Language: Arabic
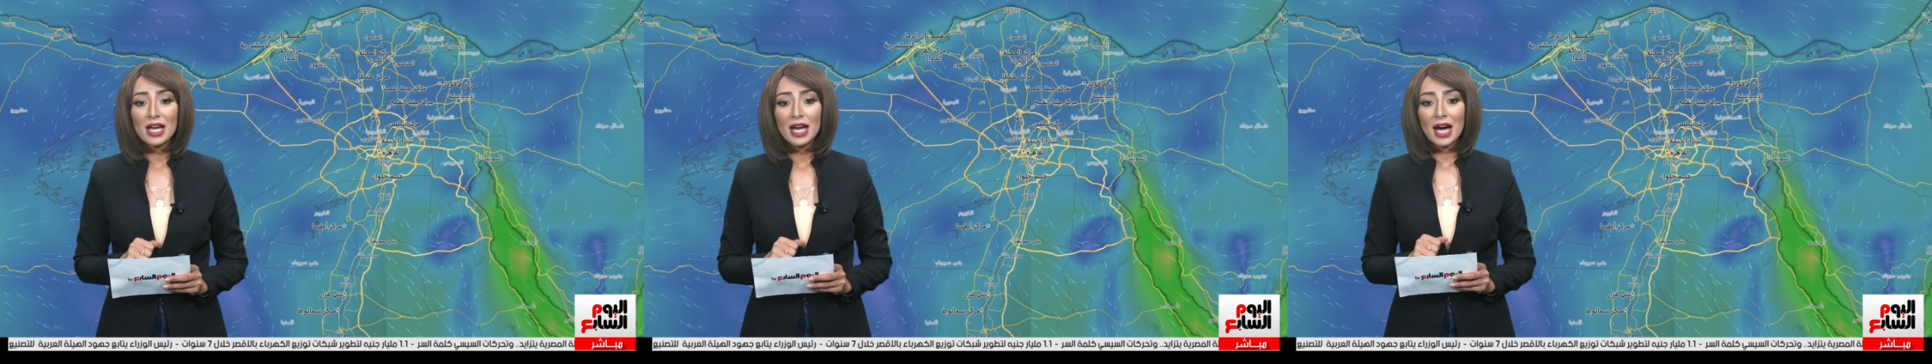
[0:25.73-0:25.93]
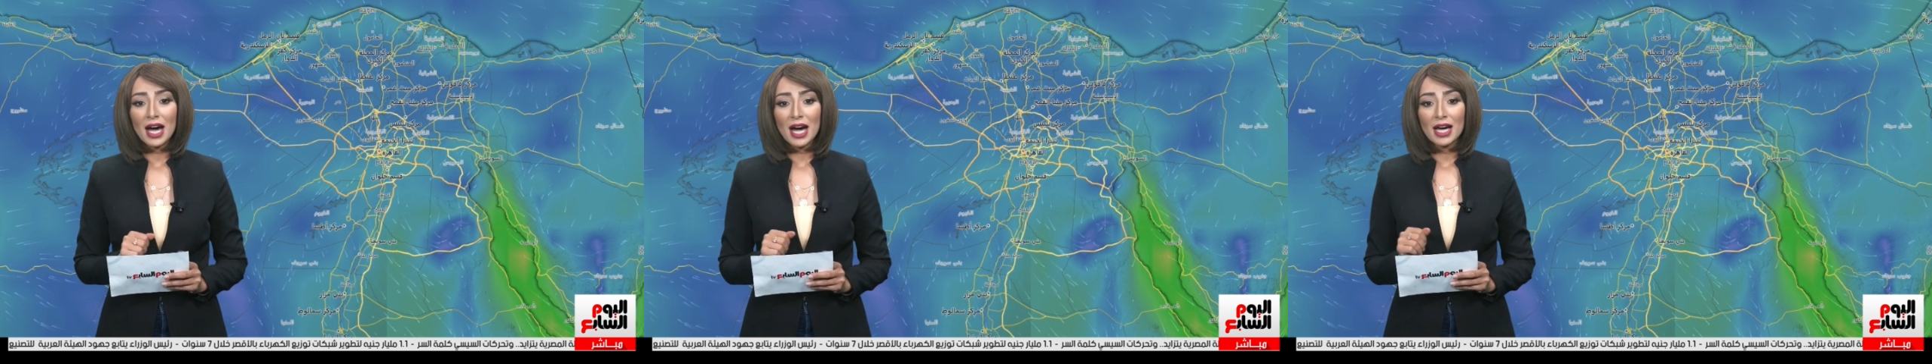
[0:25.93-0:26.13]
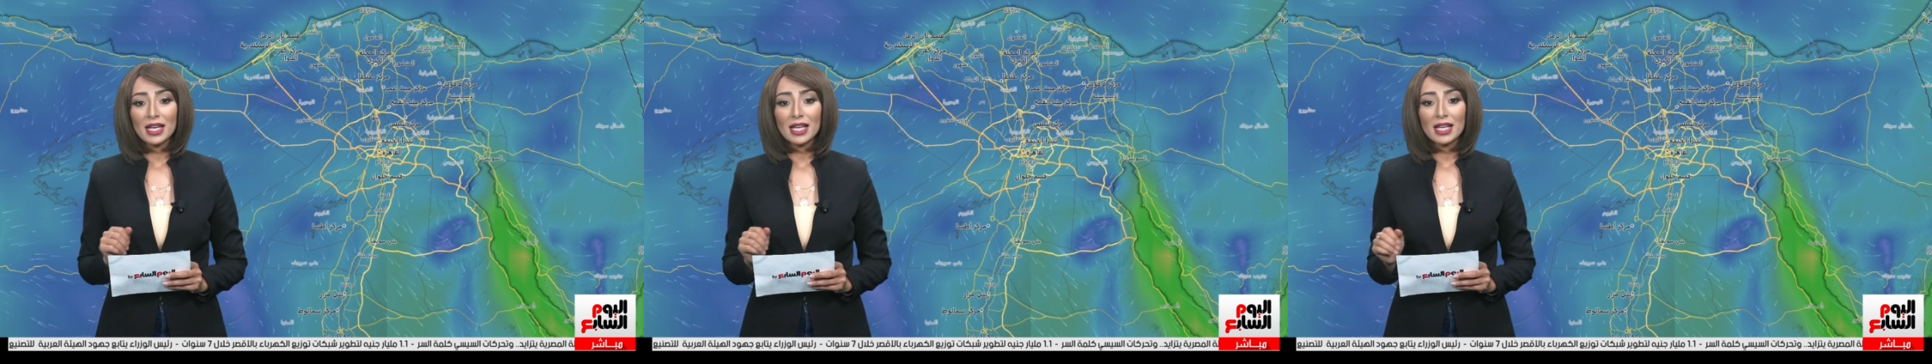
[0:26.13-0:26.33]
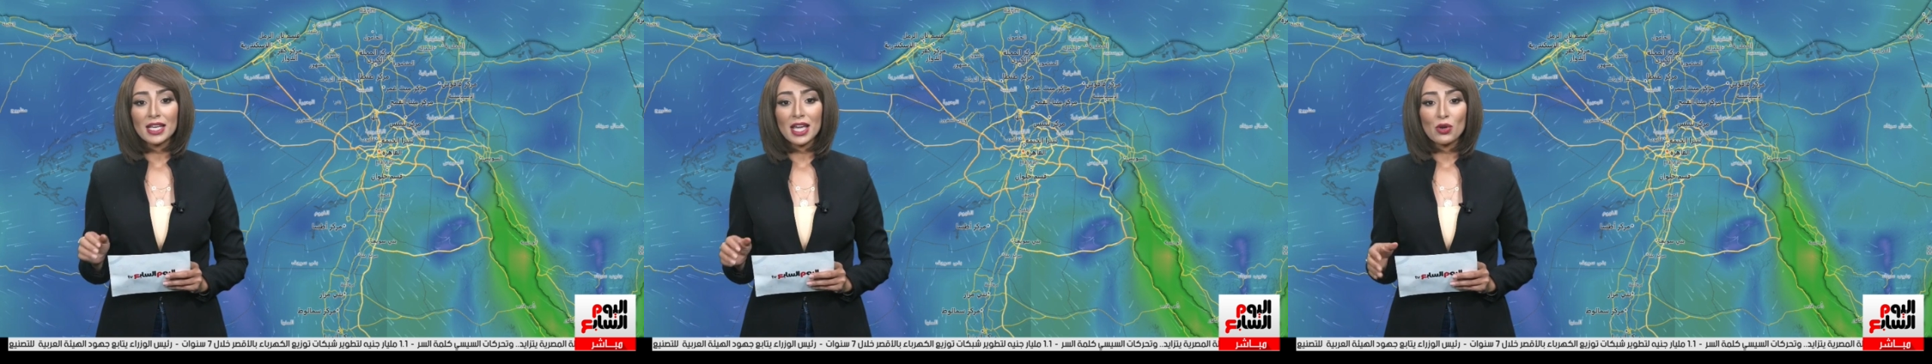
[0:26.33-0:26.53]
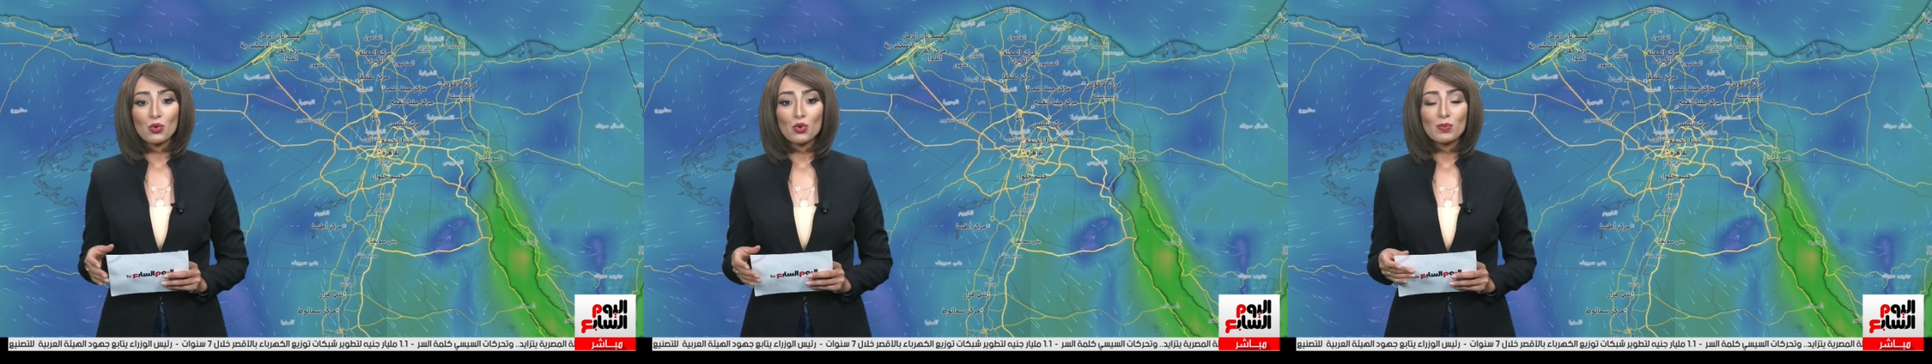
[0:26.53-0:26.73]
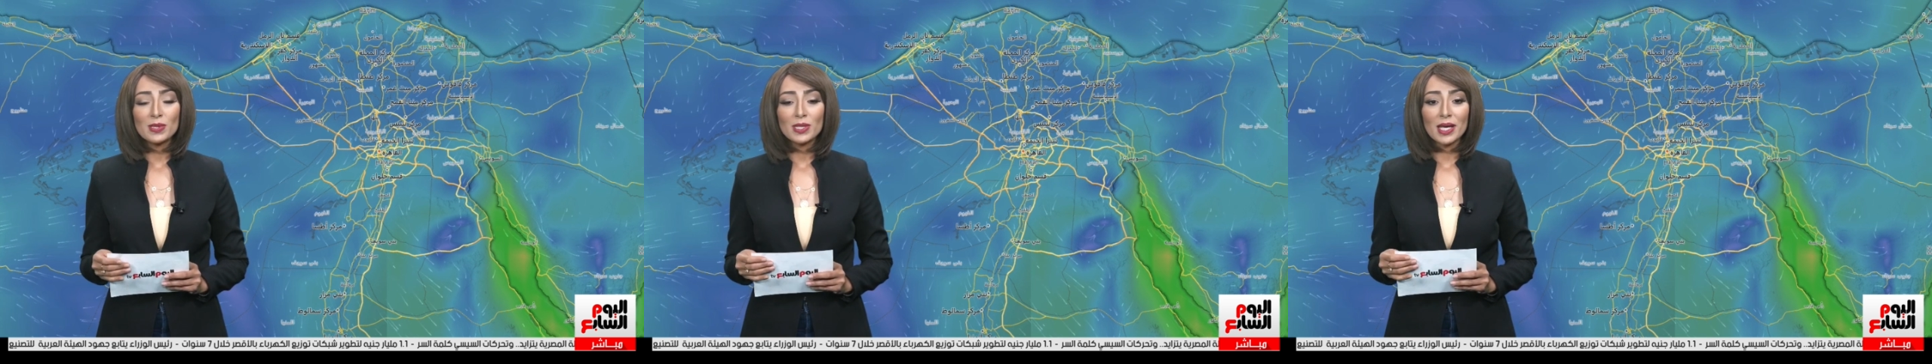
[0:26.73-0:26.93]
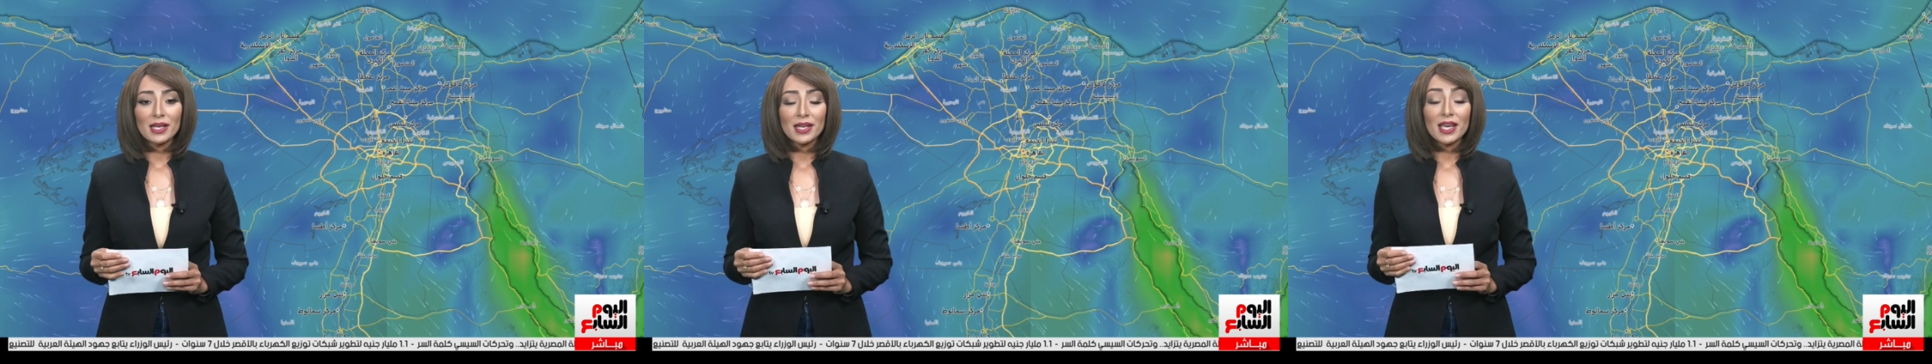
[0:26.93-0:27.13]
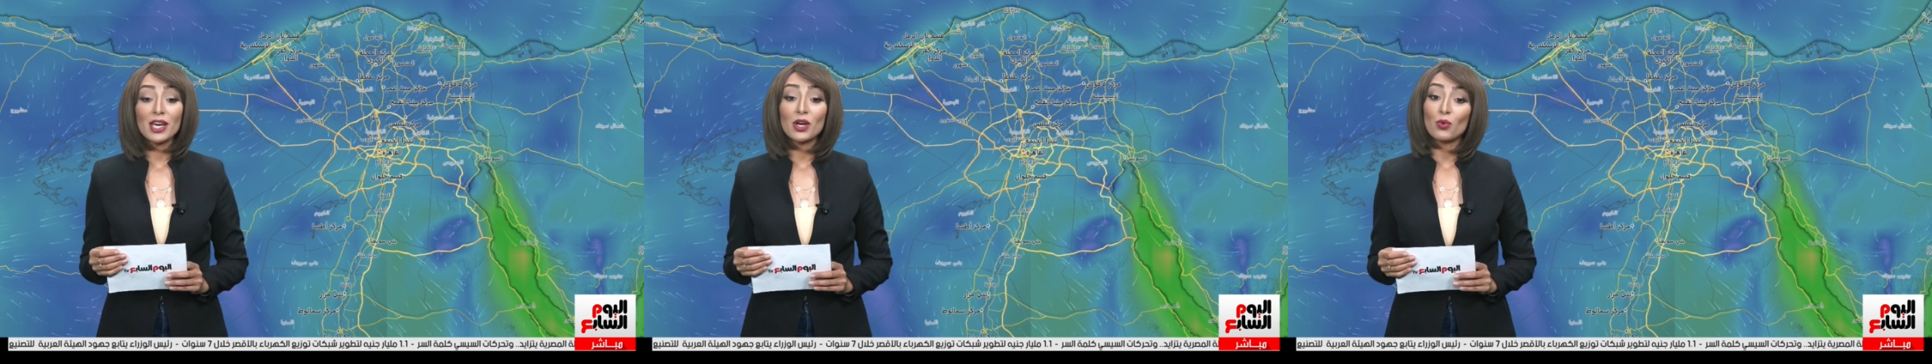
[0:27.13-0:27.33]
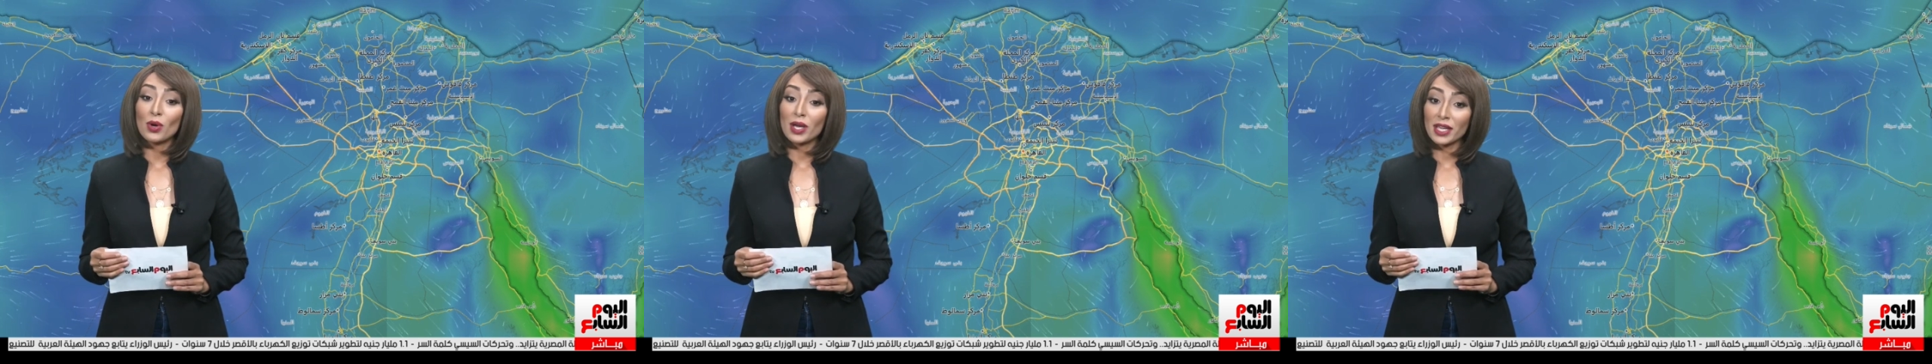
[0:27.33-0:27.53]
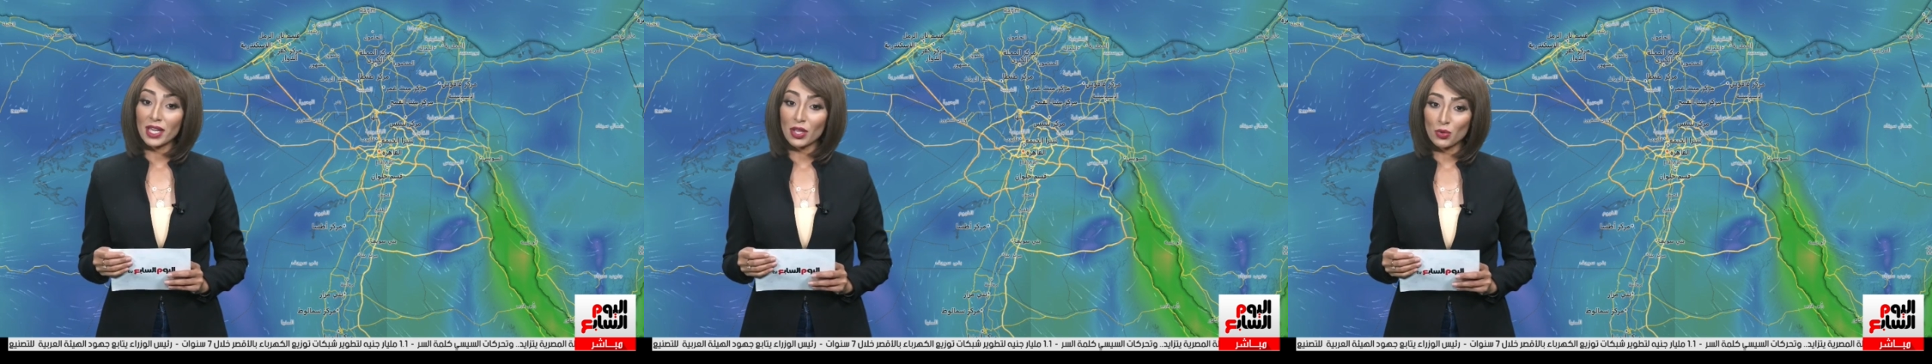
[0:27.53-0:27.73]
على جنوب سيناء
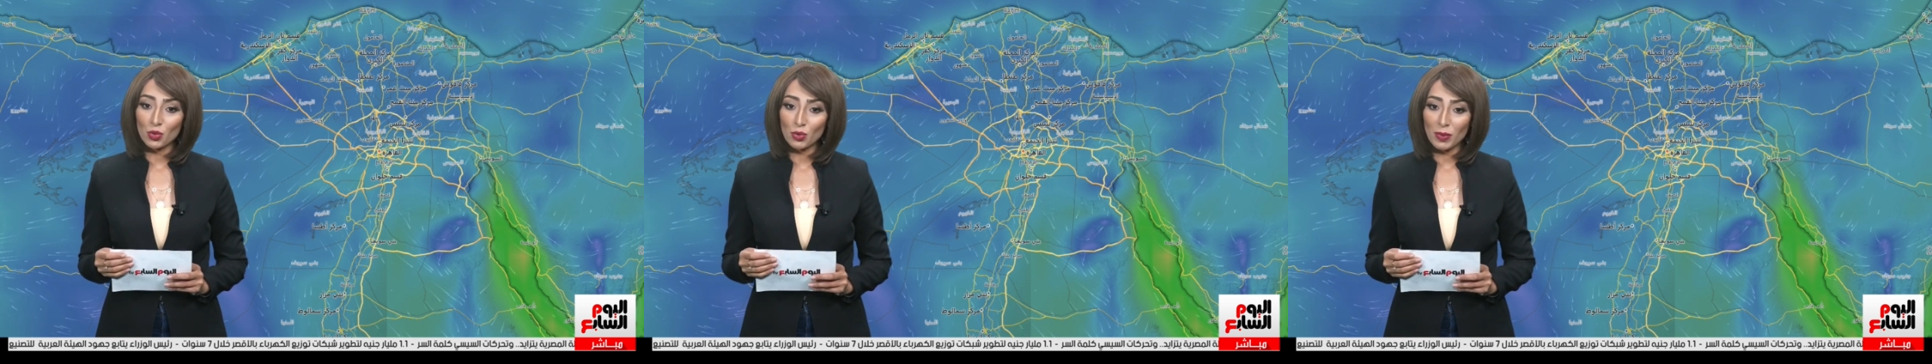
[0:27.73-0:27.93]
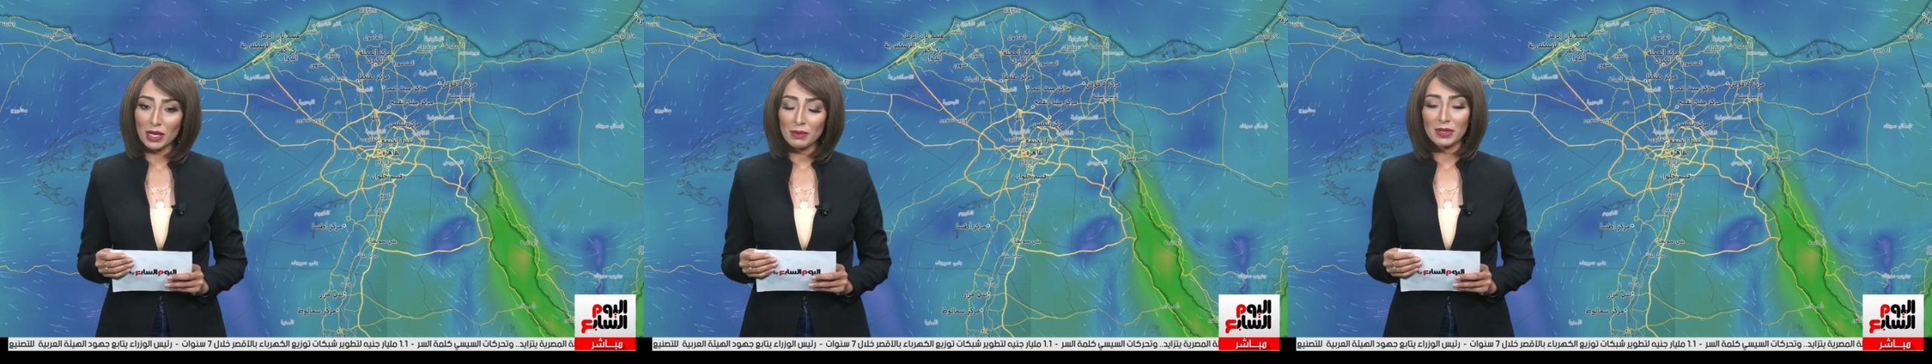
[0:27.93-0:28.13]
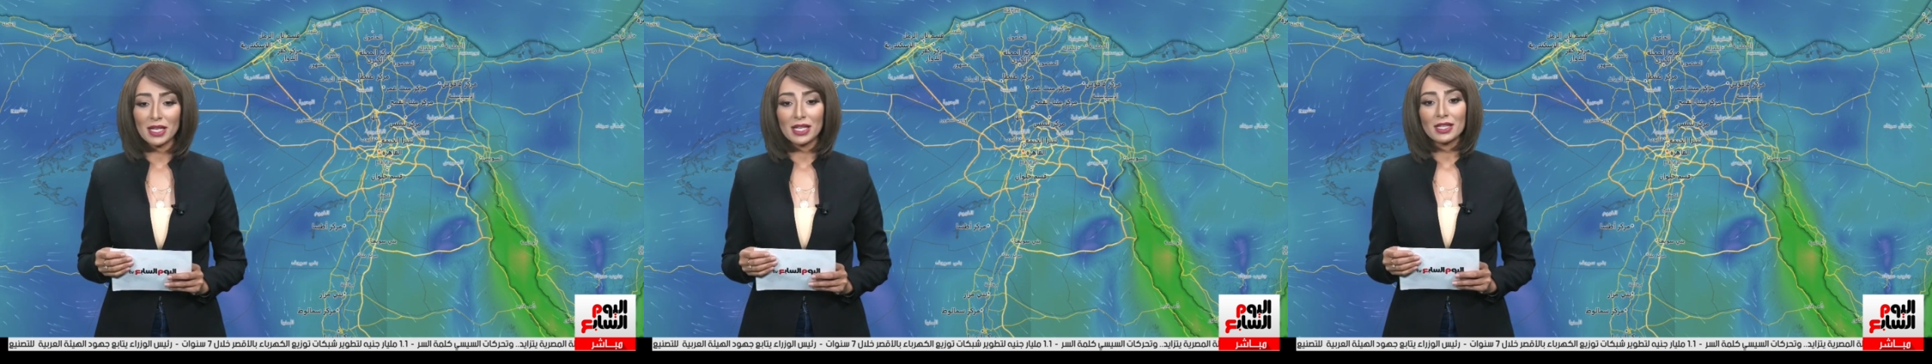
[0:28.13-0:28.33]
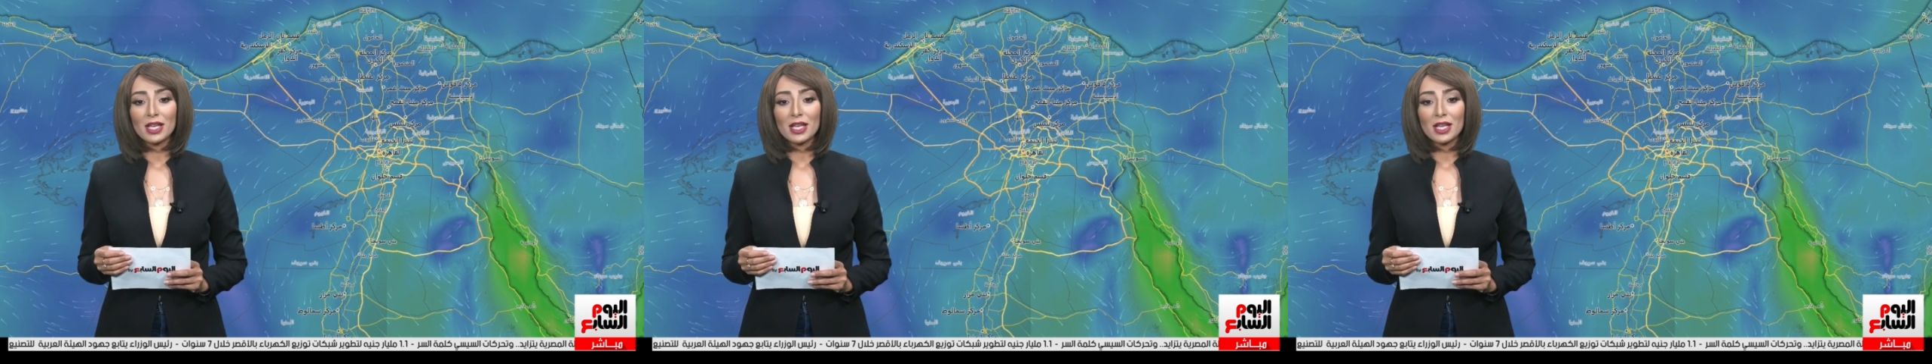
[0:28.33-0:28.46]
وجنوب البلاد